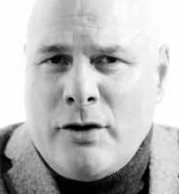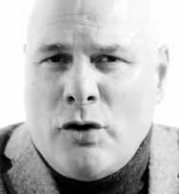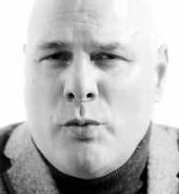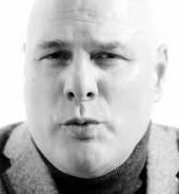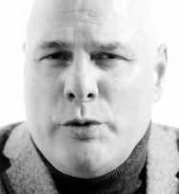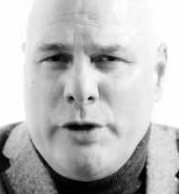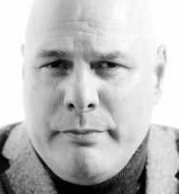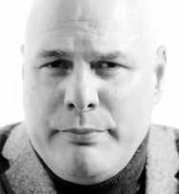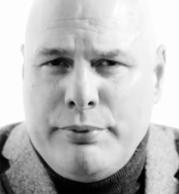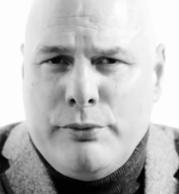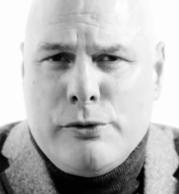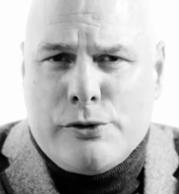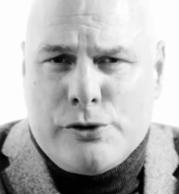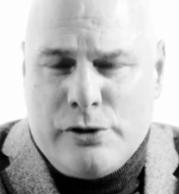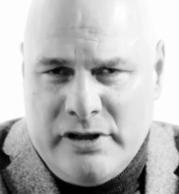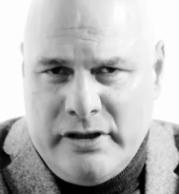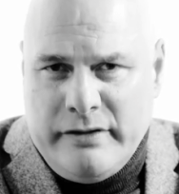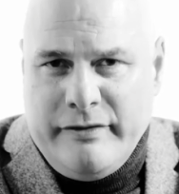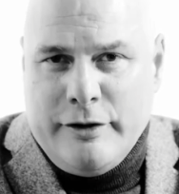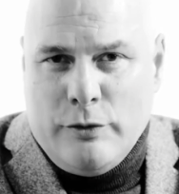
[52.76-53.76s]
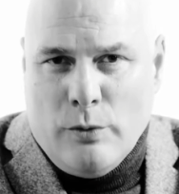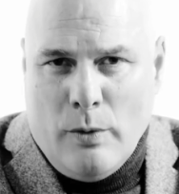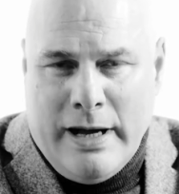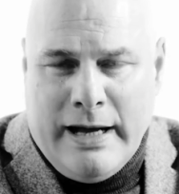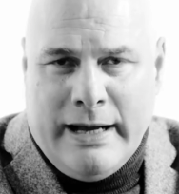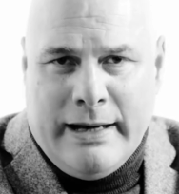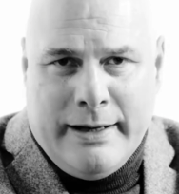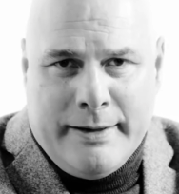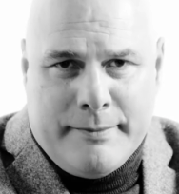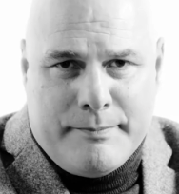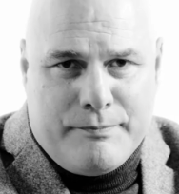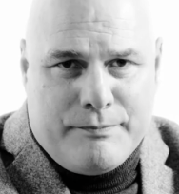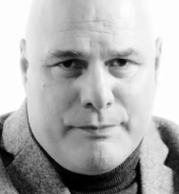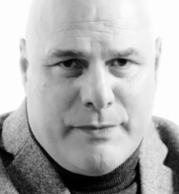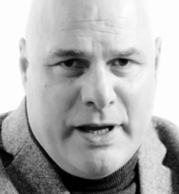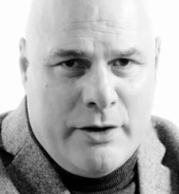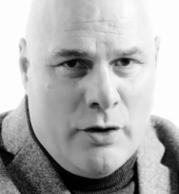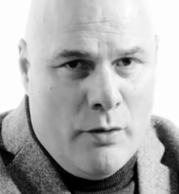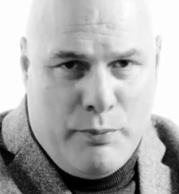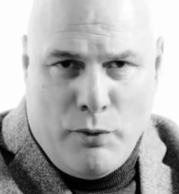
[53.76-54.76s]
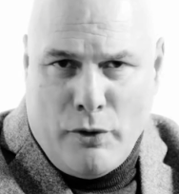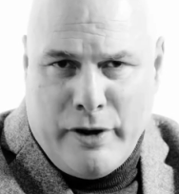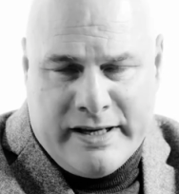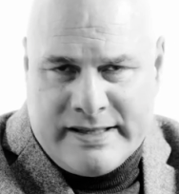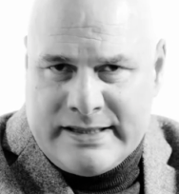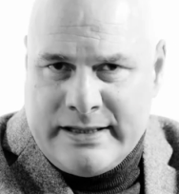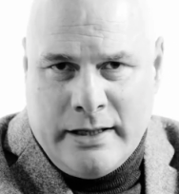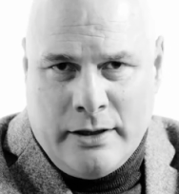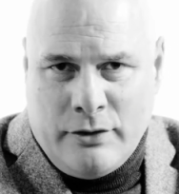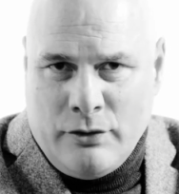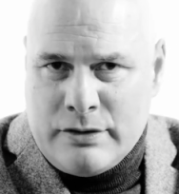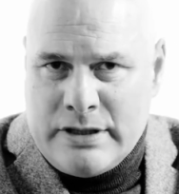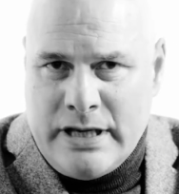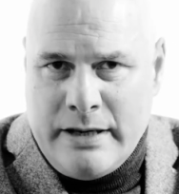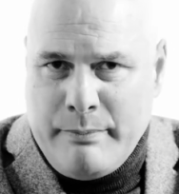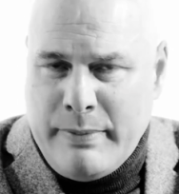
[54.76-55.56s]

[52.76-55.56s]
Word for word: con un impulso individuale e non può che essere così,